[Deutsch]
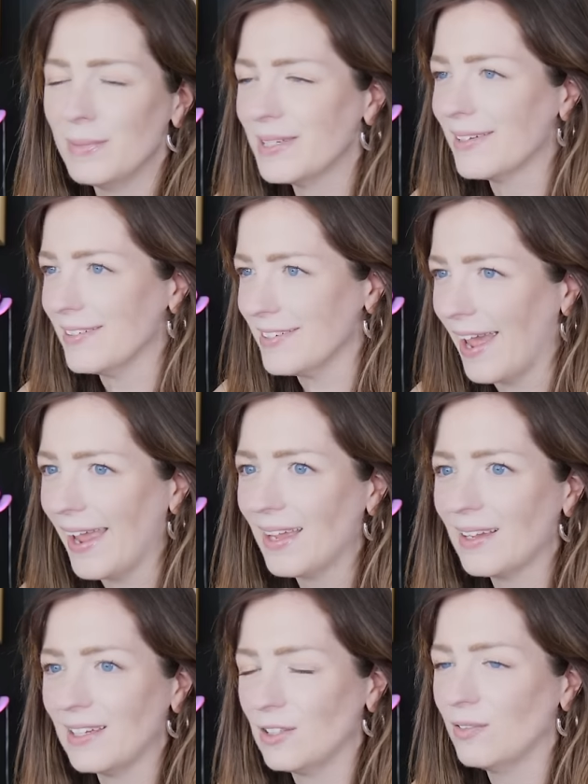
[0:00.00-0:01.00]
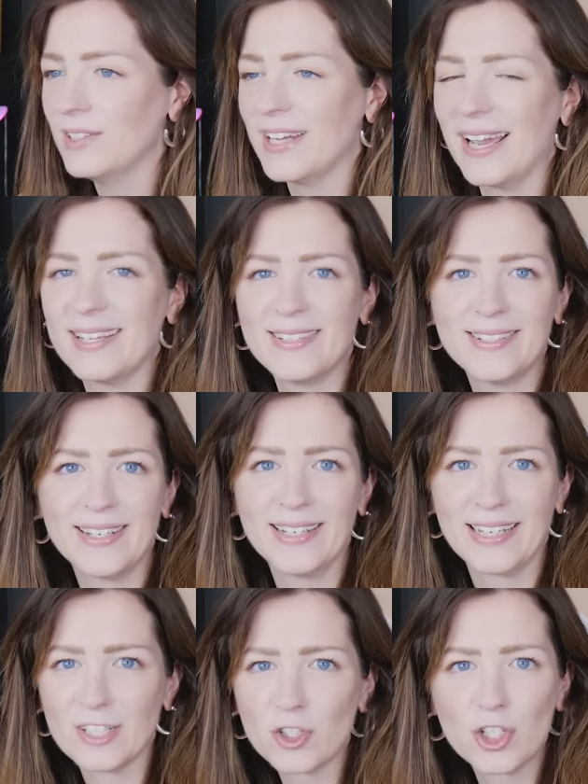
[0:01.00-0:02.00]
mit Getränk. Ich finde ja Essen
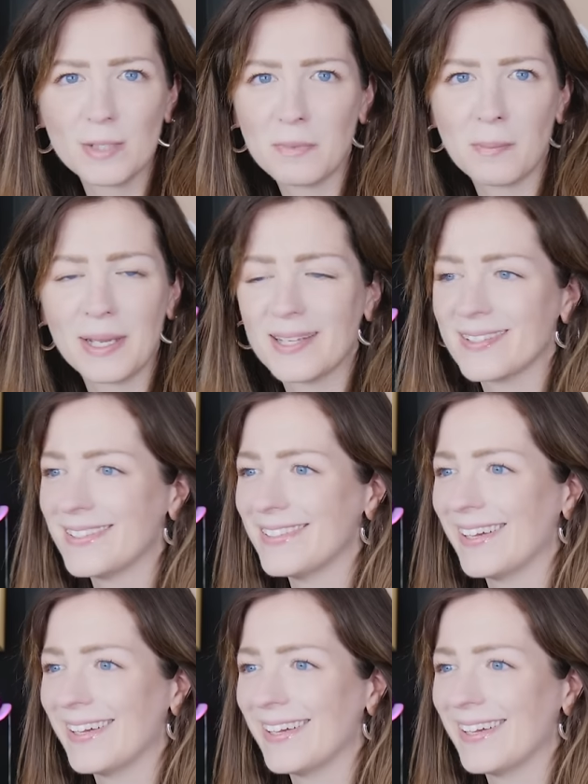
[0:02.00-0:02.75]
gehen ganz schlimm am ersten